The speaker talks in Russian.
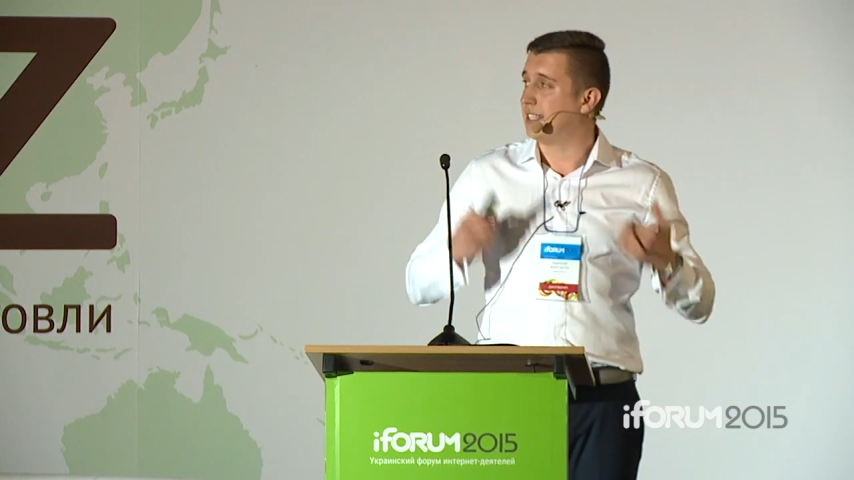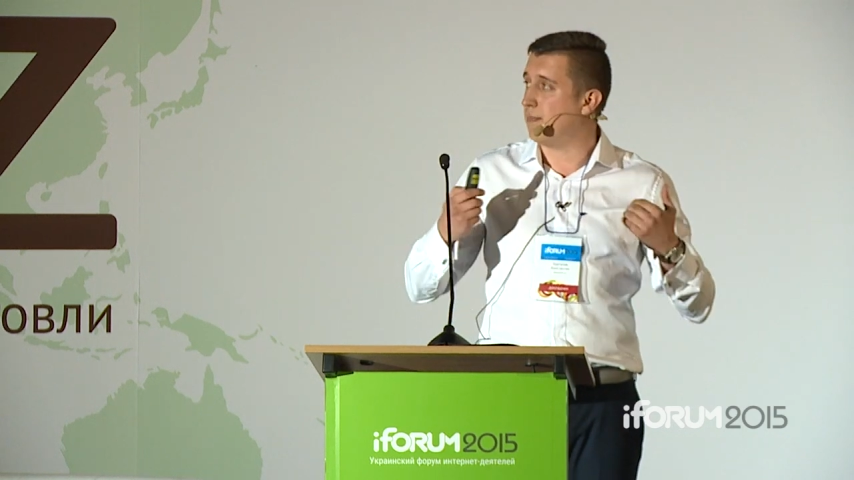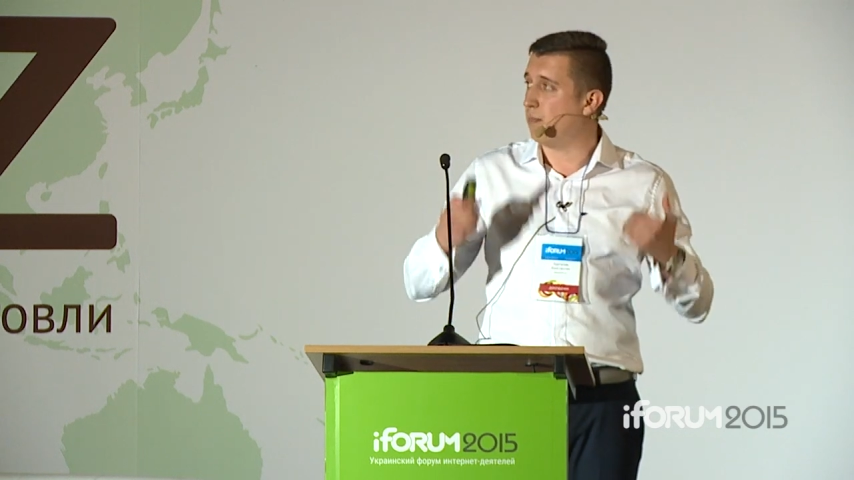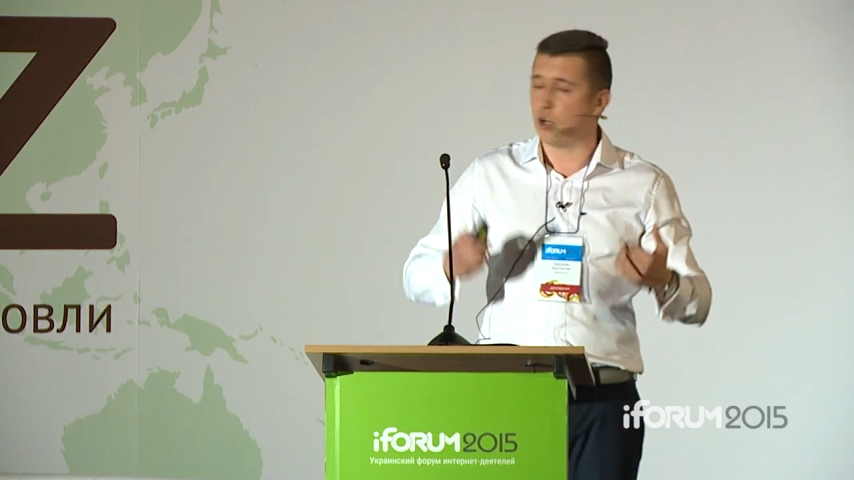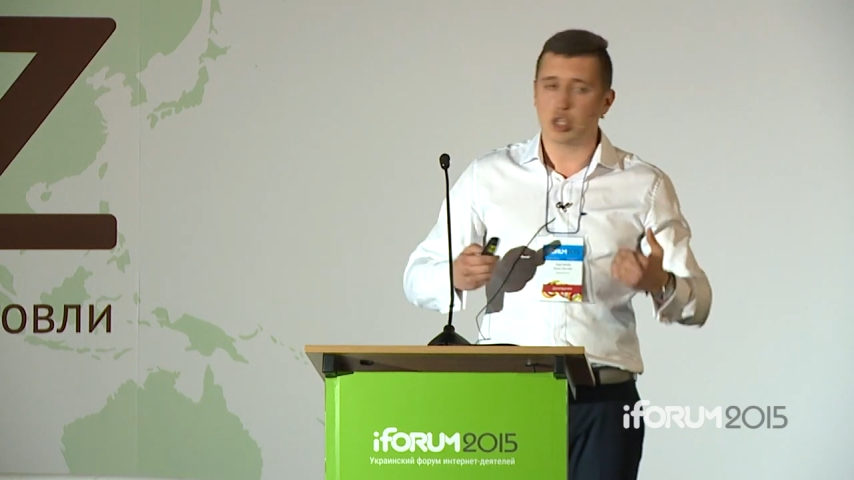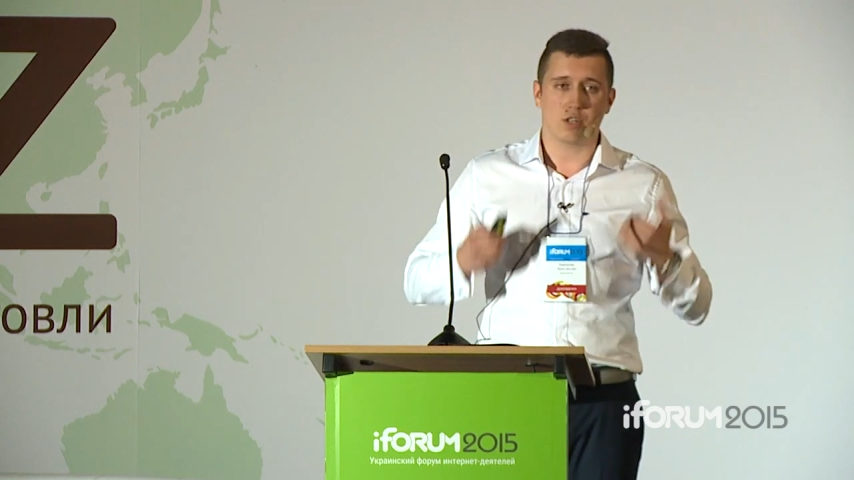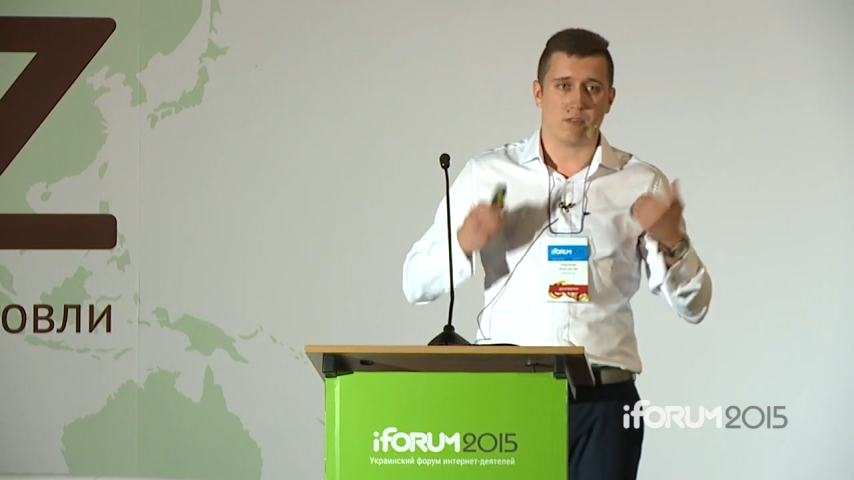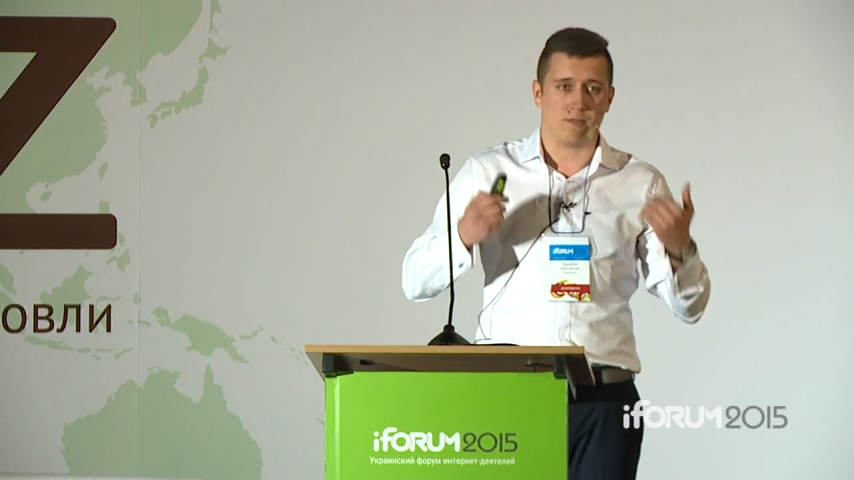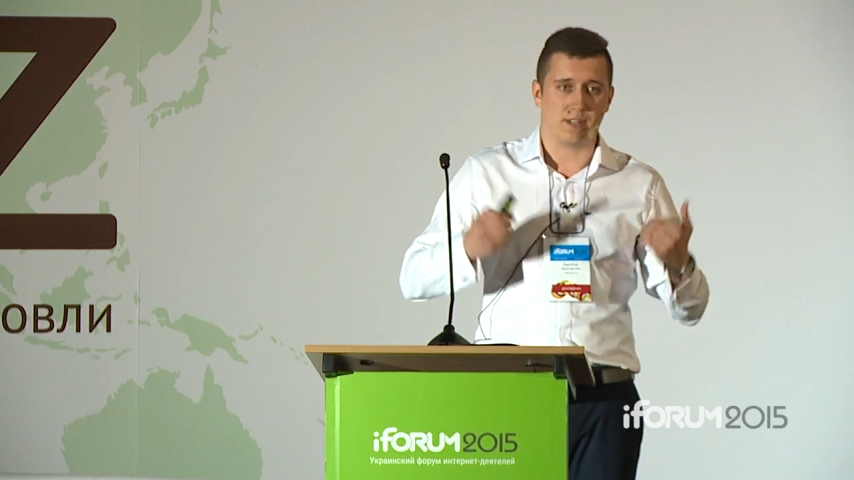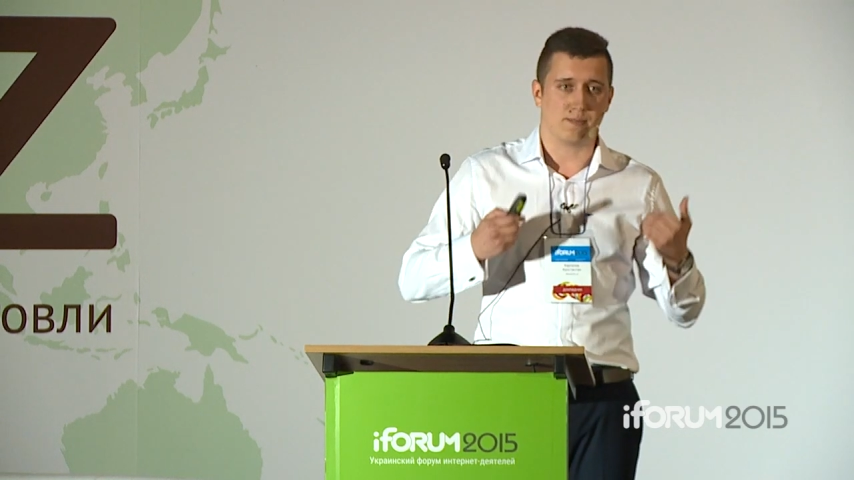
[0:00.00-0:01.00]
тем
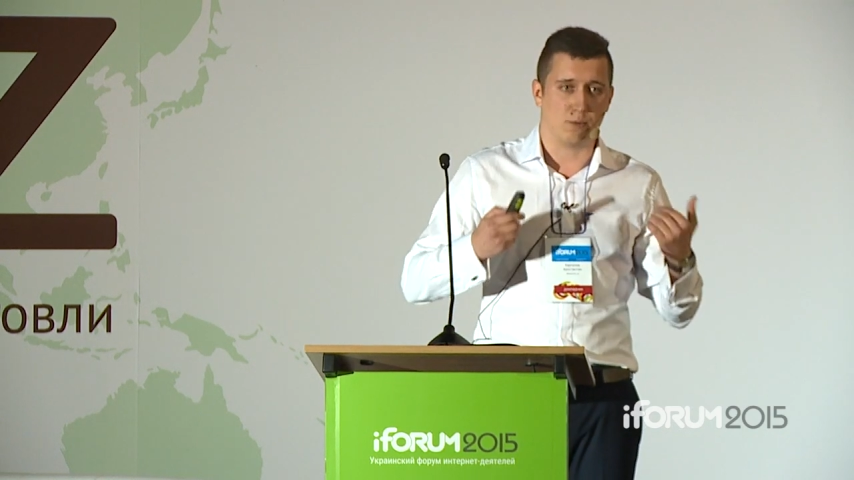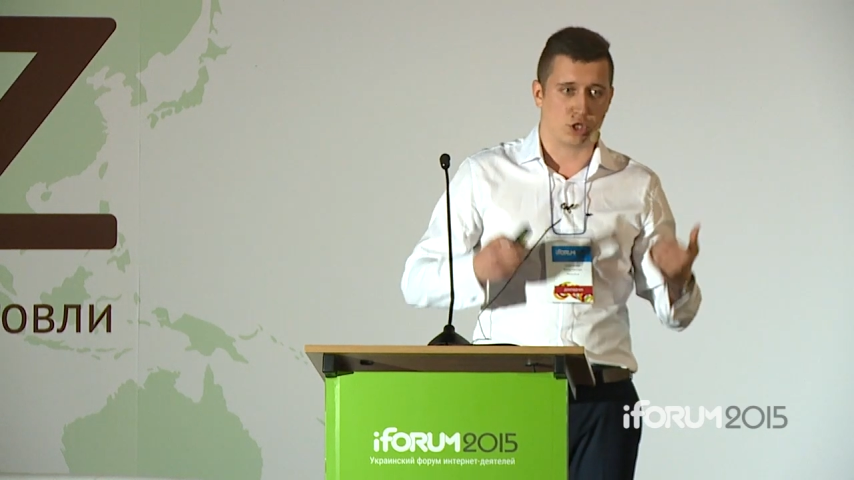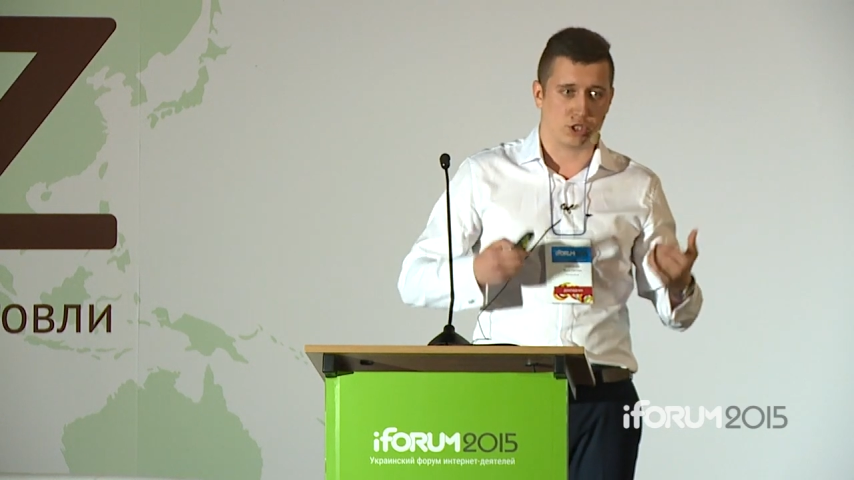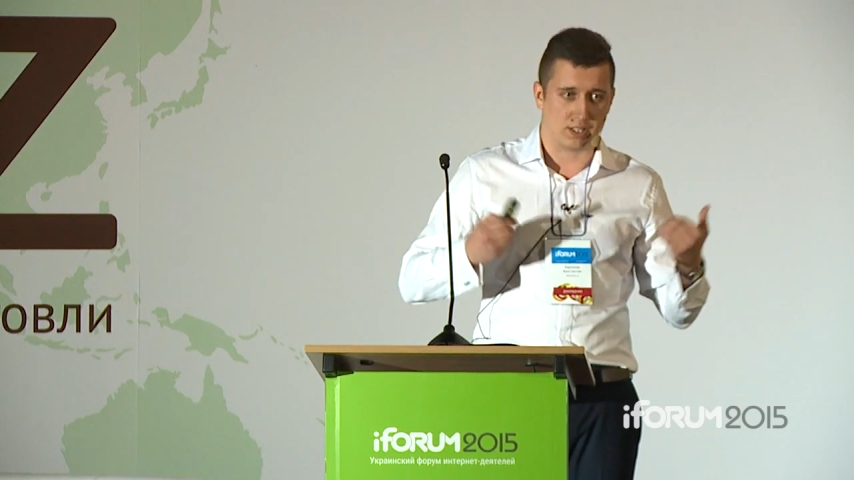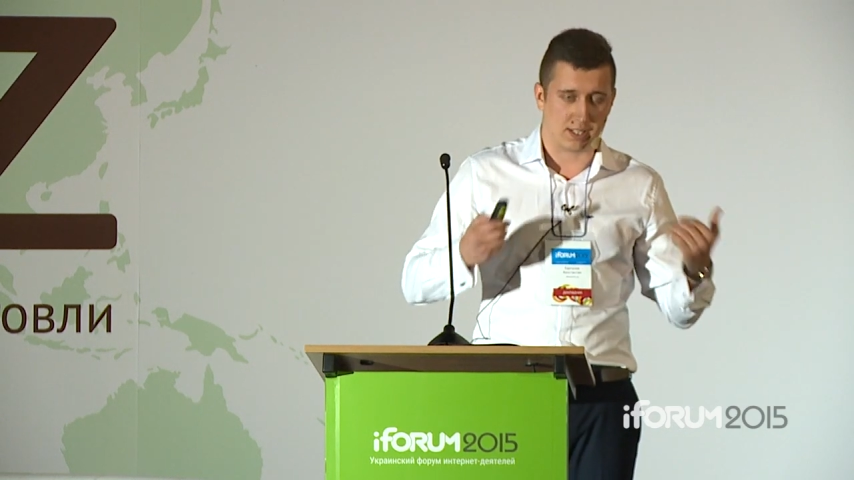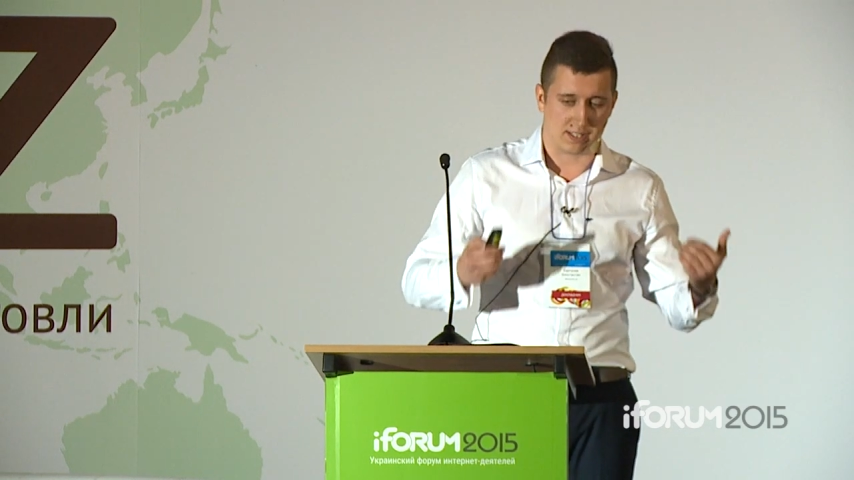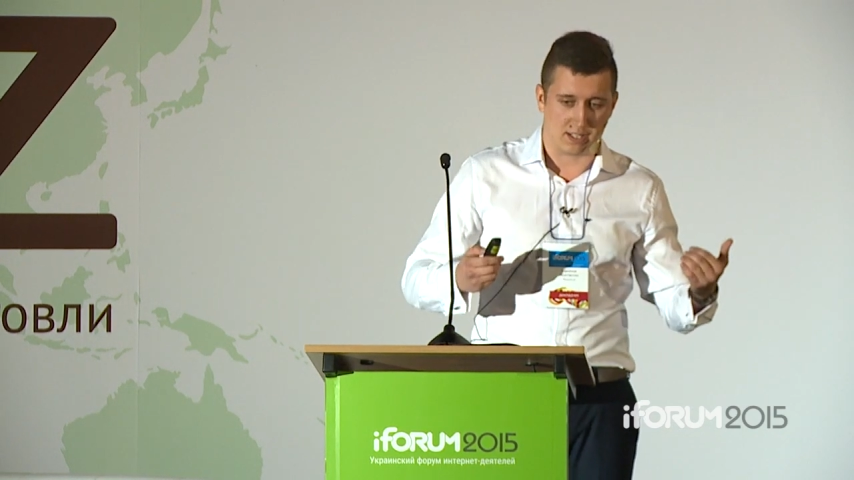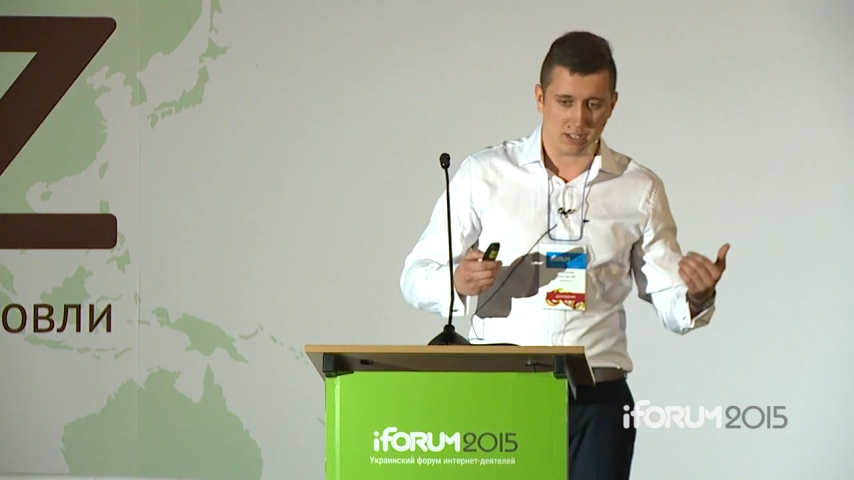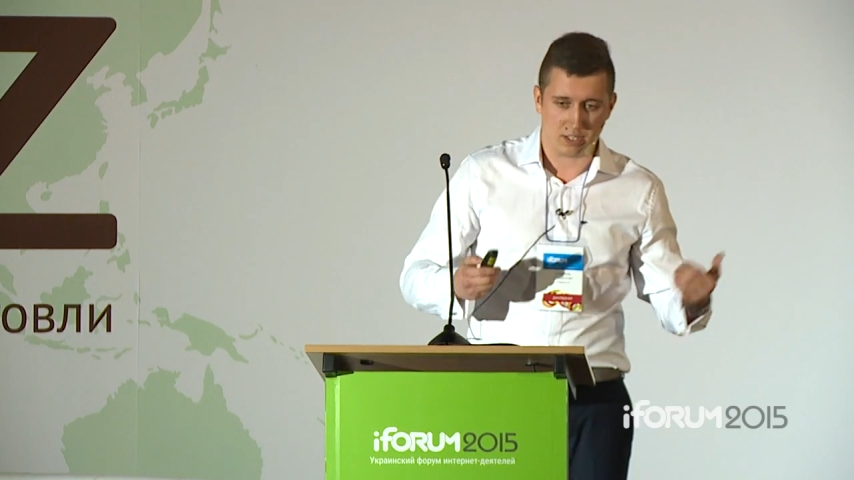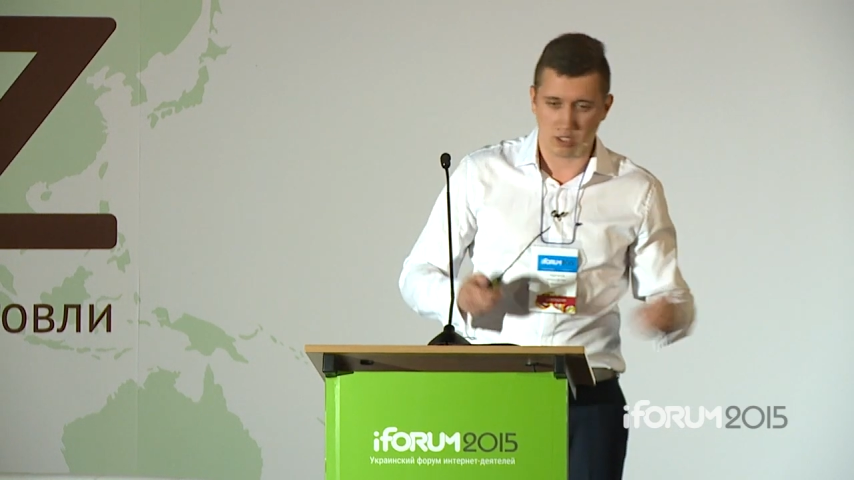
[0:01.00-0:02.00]
большего вы сможете
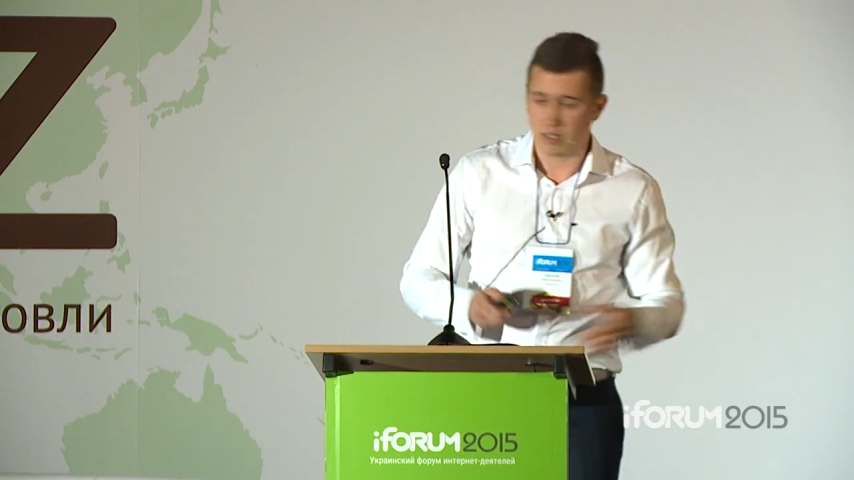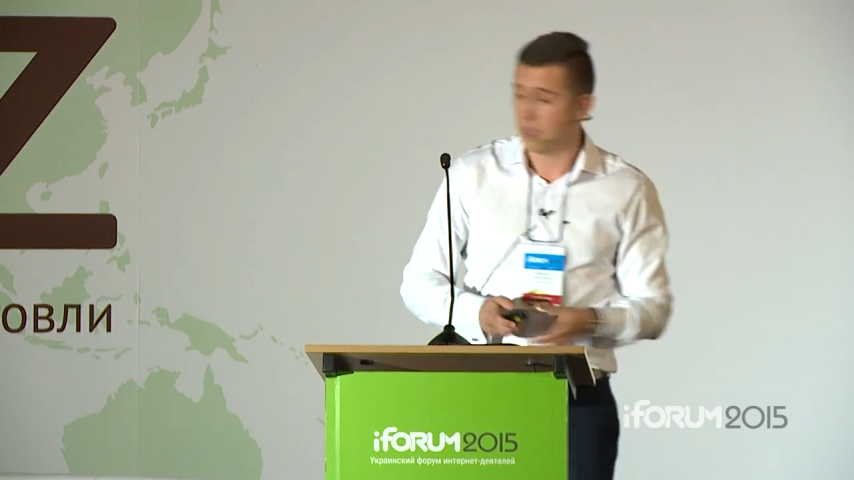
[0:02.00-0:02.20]
достичь.